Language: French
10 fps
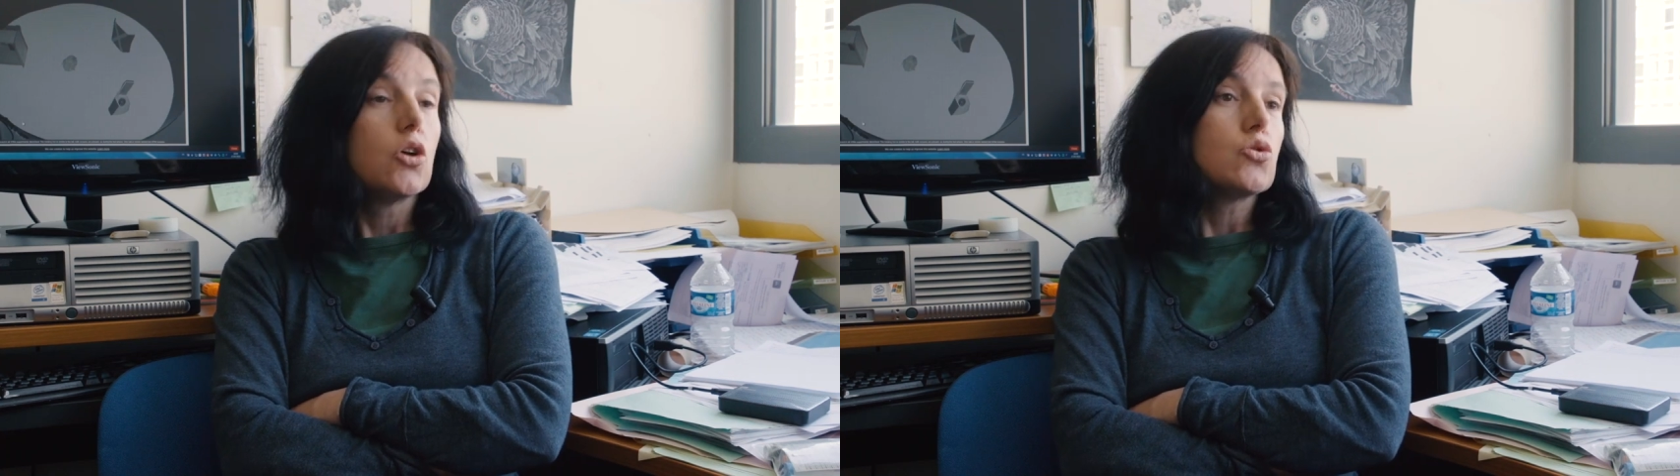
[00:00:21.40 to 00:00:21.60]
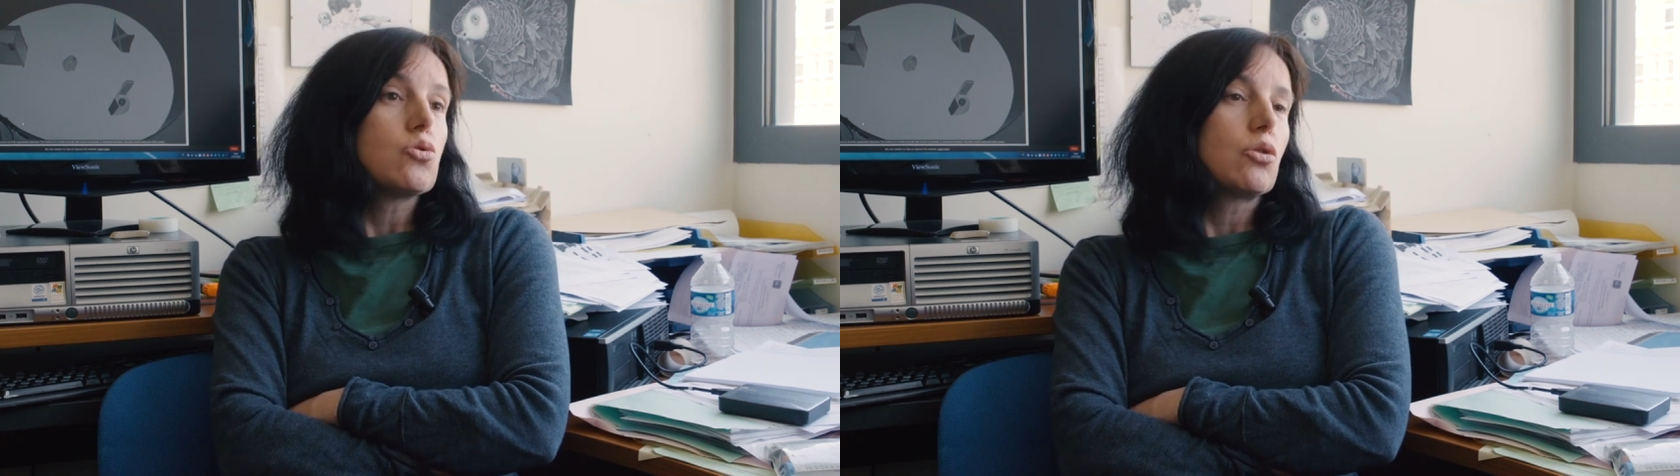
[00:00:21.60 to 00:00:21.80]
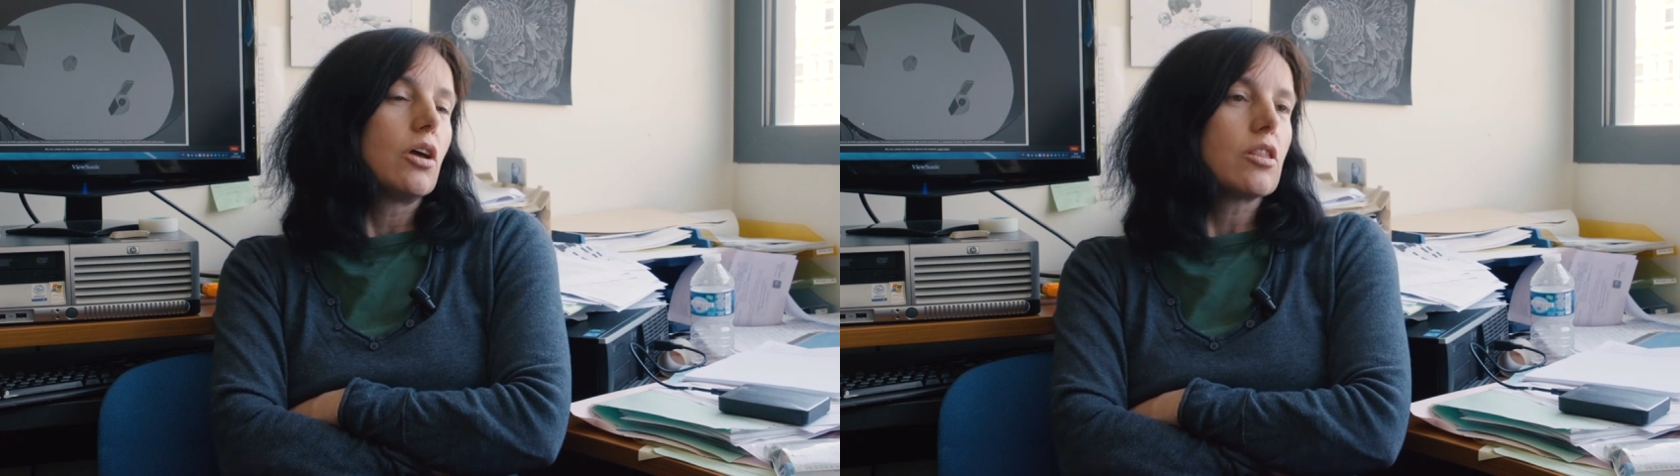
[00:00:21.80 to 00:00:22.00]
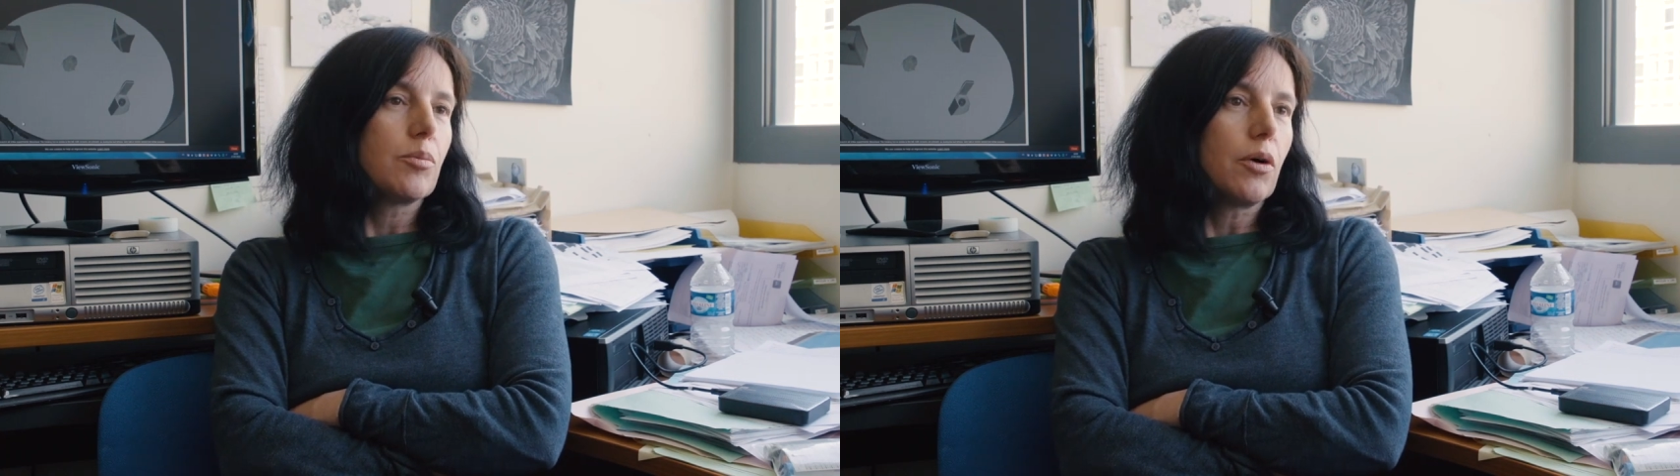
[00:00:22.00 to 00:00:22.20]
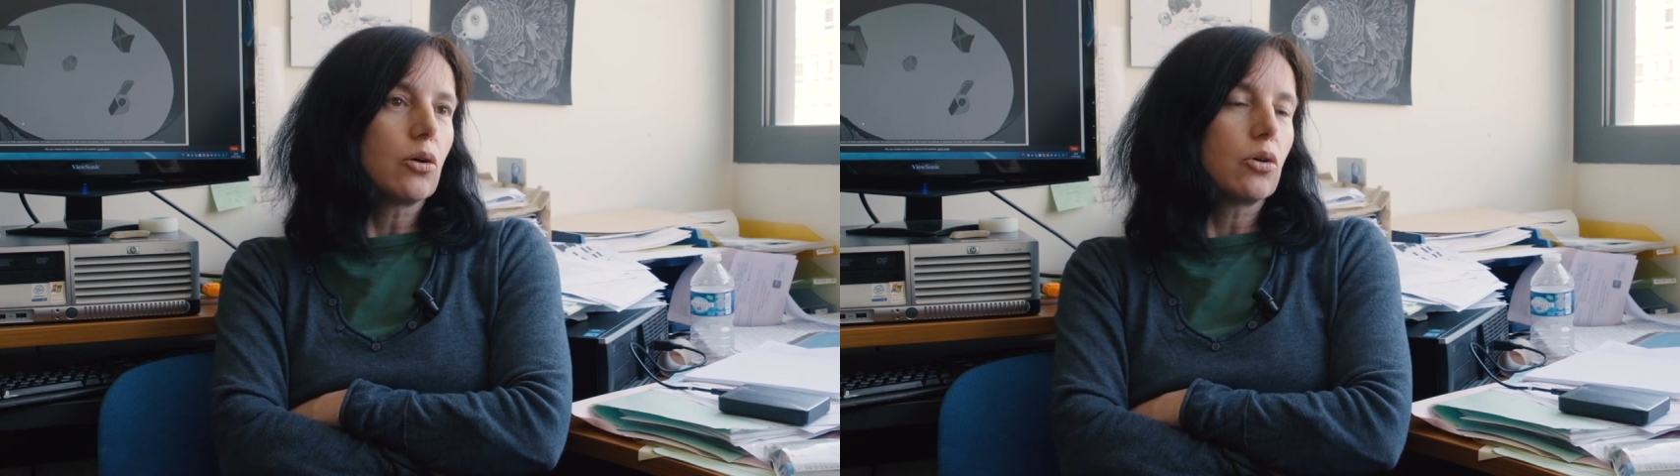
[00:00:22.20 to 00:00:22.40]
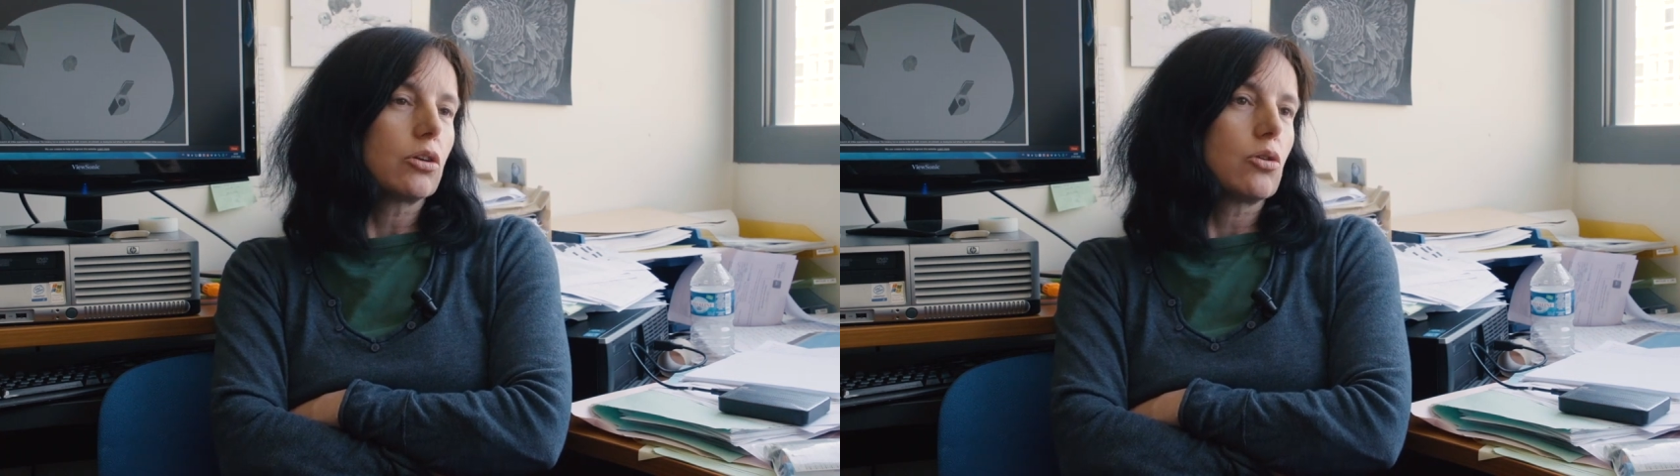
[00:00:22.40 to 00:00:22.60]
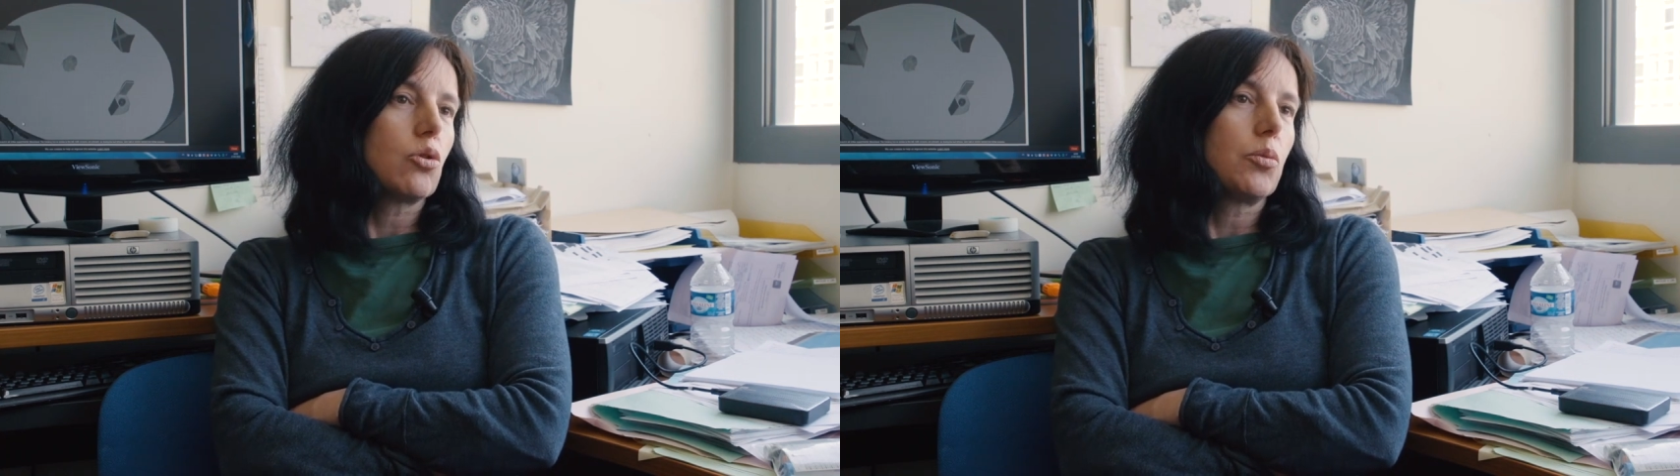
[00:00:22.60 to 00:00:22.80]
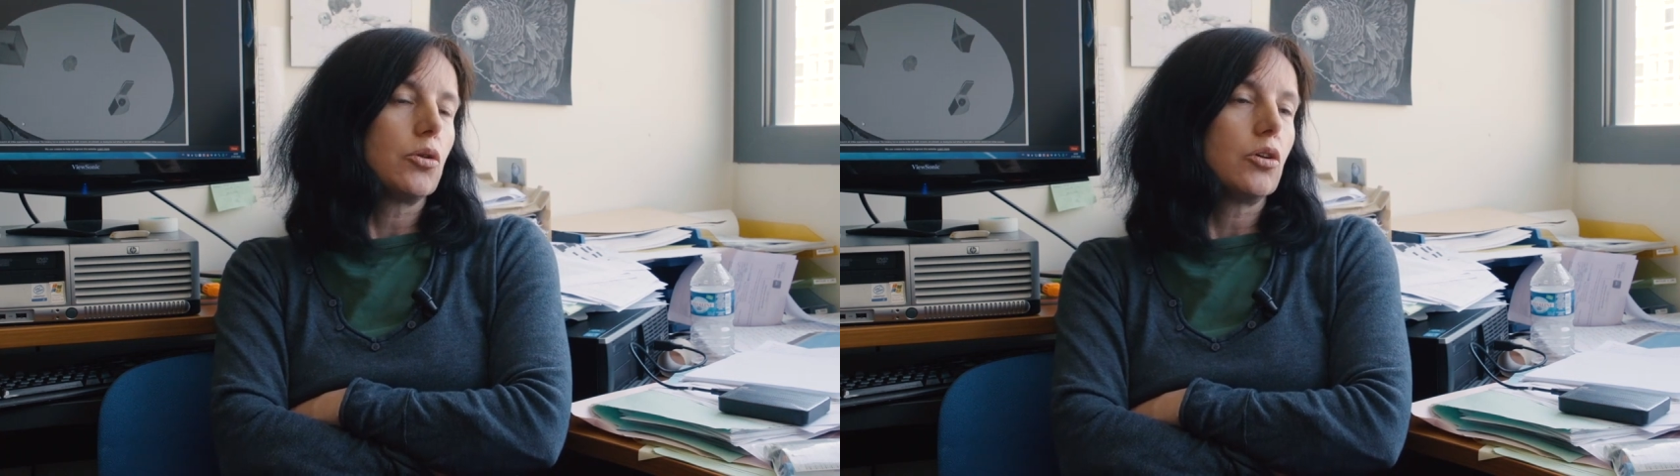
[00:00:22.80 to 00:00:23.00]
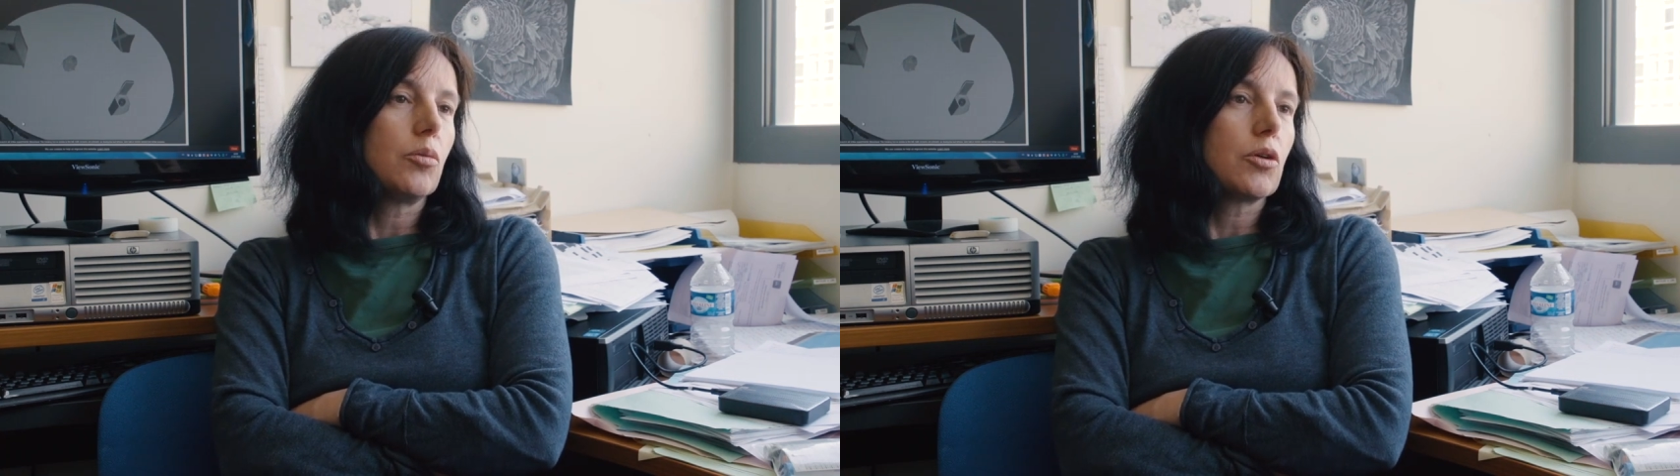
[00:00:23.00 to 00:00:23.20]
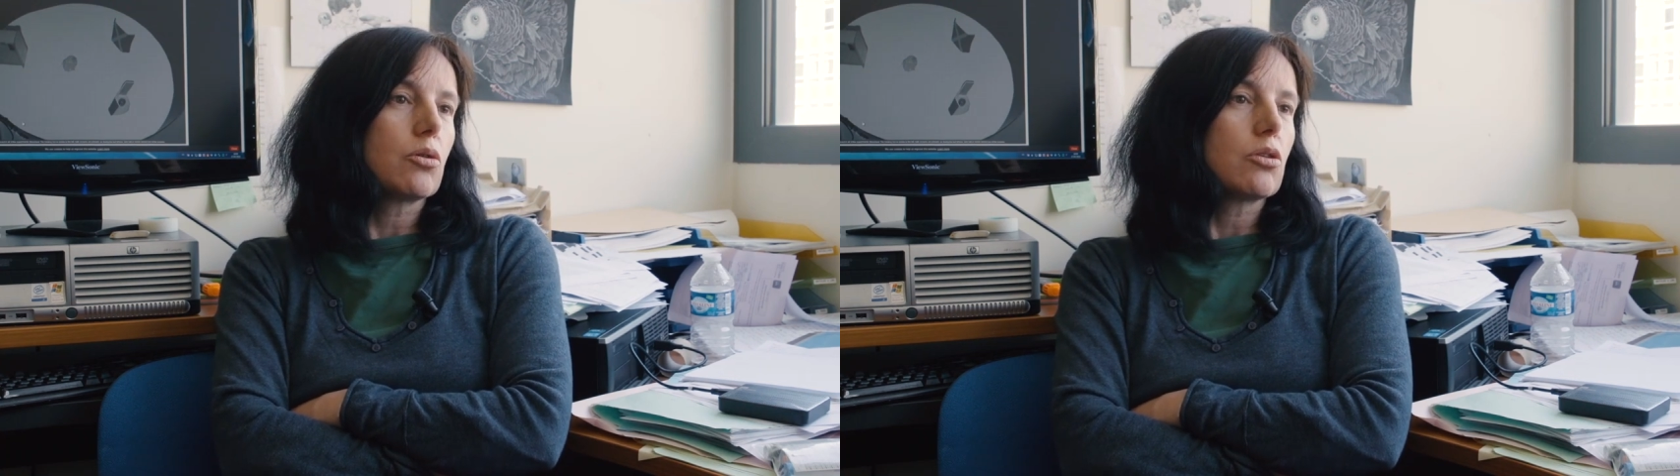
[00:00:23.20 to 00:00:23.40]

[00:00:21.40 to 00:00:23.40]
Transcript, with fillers: Jusque-là, ce n'est pas encore très surprenant parce que